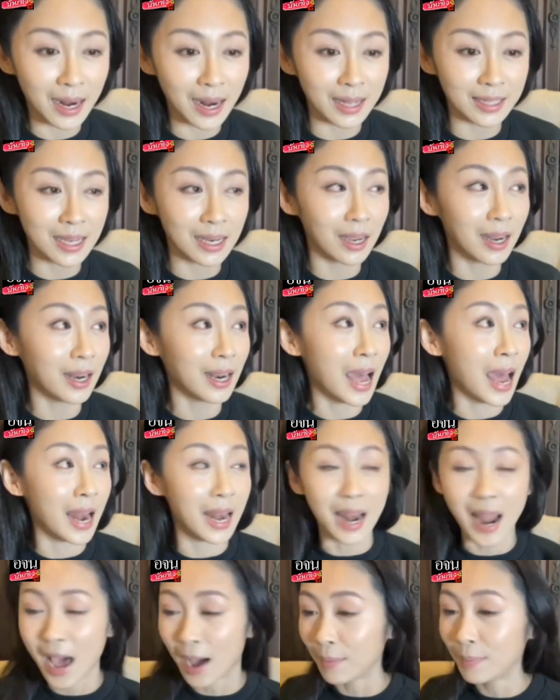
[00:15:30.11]
แล้วฉันก็หั
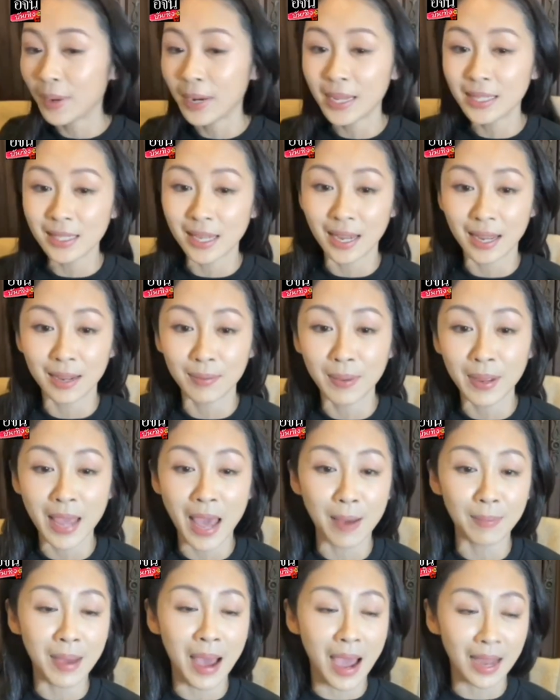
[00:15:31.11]
นหลังเพื่อที่จะพ
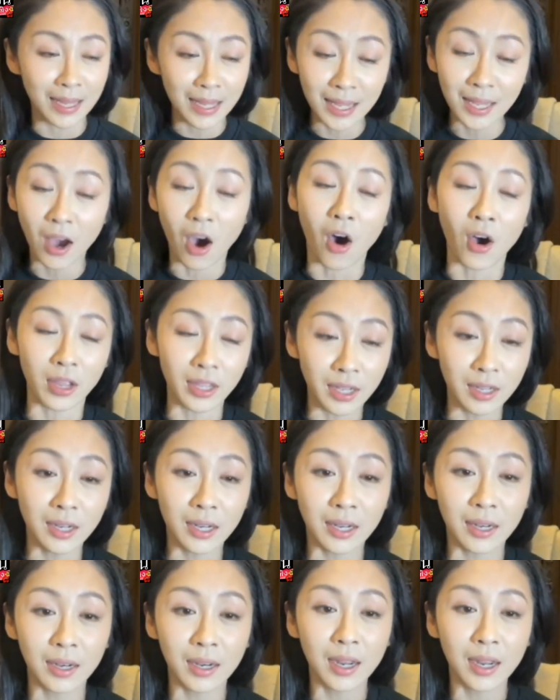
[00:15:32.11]
ยายามหาที่เกาะยึด